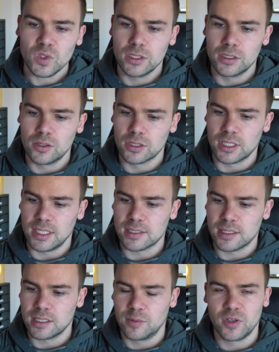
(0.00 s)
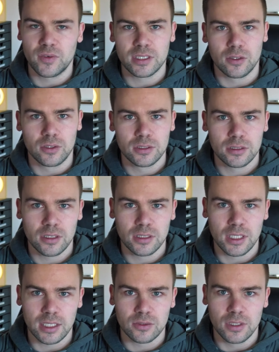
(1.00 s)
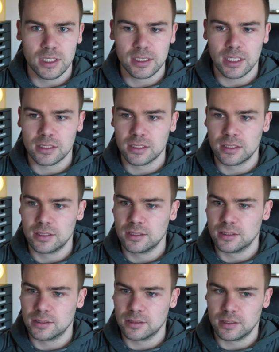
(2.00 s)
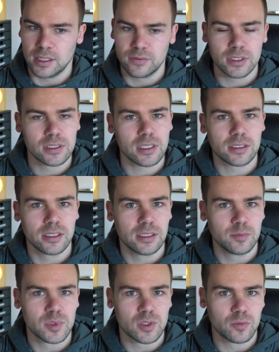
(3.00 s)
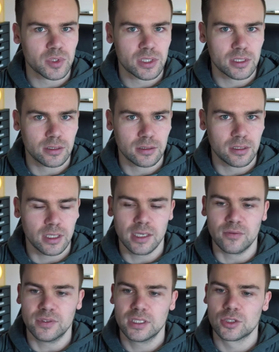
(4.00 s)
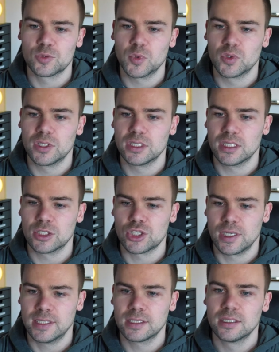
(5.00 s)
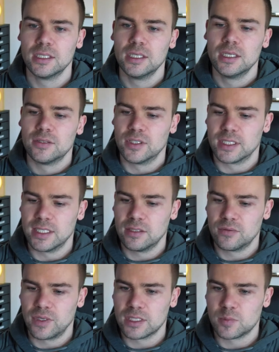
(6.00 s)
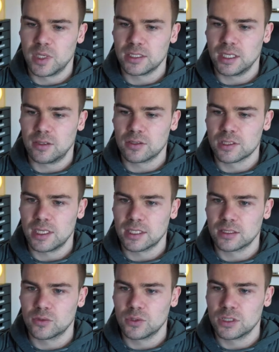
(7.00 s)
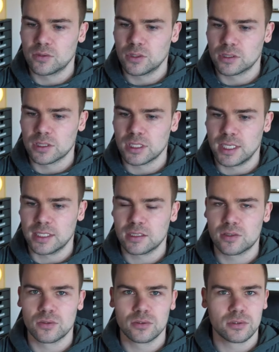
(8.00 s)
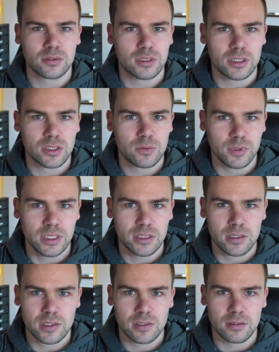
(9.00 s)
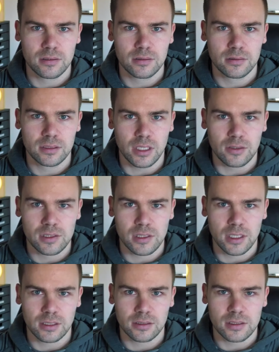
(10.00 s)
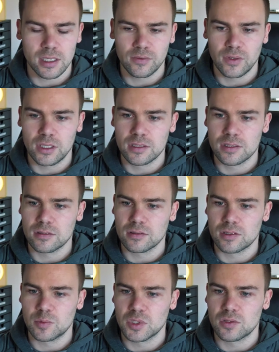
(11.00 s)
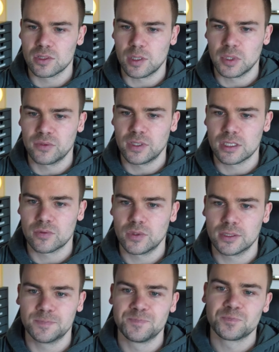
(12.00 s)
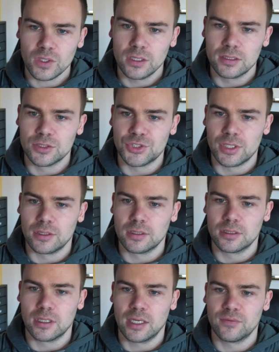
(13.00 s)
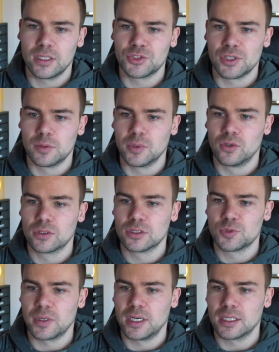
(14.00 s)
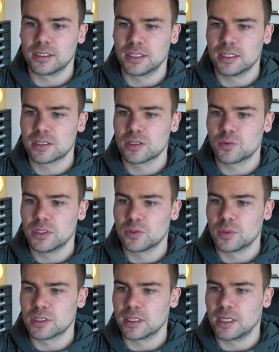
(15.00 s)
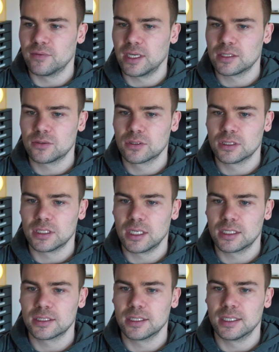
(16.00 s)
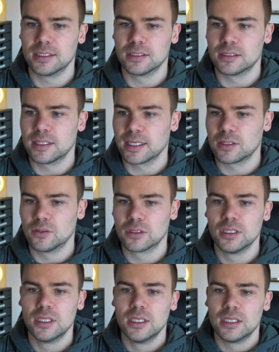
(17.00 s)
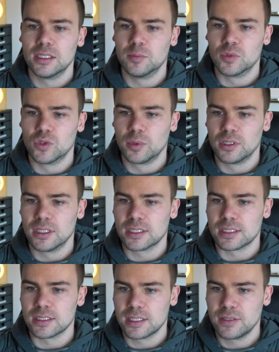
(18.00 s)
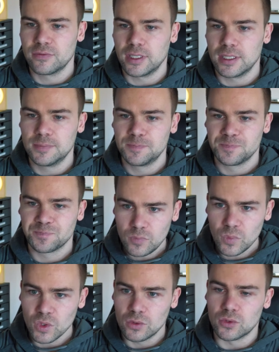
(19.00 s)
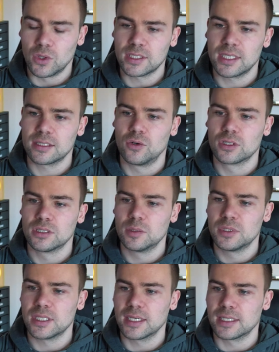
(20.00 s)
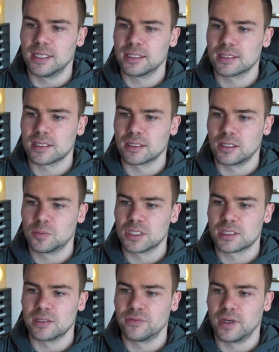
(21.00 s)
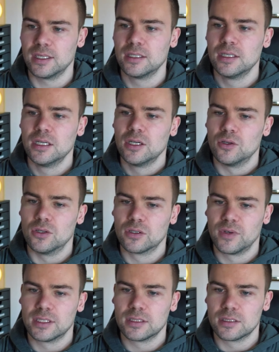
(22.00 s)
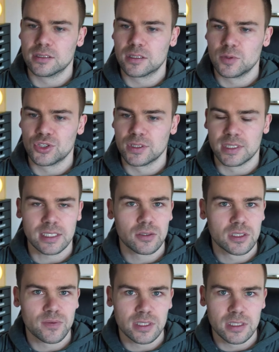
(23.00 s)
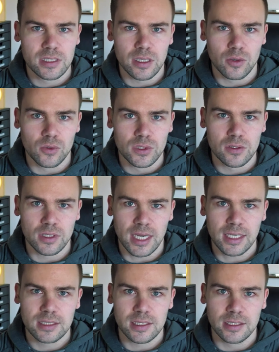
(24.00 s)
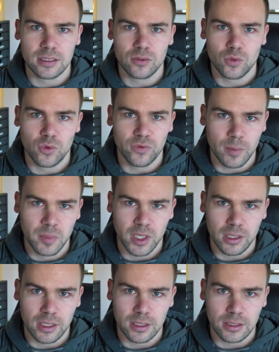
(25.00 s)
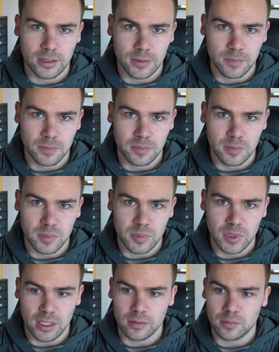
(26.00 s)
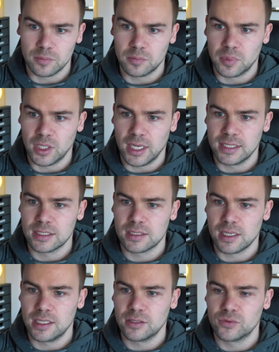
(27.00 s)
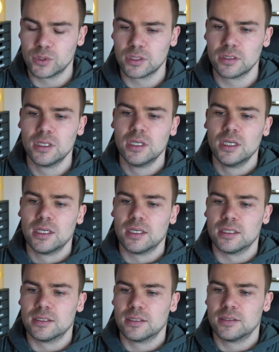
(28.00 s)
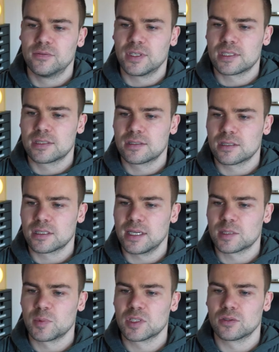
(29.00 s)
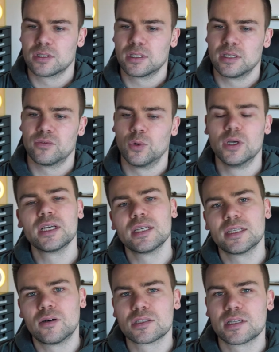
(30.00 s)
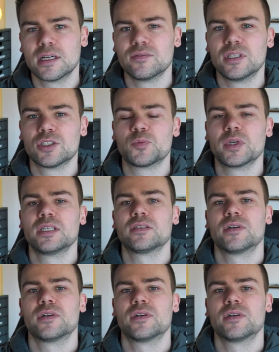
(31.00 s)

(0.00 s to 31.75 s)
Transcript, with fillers: Äh, und gleichzeitig haben wir weiter unten noch einen aktuellen Artikel, äh, der, wie gesagt, der eben so ein bisschen ja, widersprüchlich erscheint. Wir gehen jedenfalls mal die Aussagen durch. Dort sind eigentlich so die Tweets, äh, die Aussagen des Anwalts ziemlich zusammengefasst worden. Anwalt Jeremy Hogan sprach in den letzten Tweets über seine Erwartungen nach der Entdeckung im Ripple SEC-Fall. Und dort hat Hogan nämlich erklärt, dass er glaubt, dass der Fall irgendwann äh, zwischen 26. August und 18. November ähm, ja, bereinigt sein würde, äh, was sich erstmal so den vorherigen Aussagen widerspricht.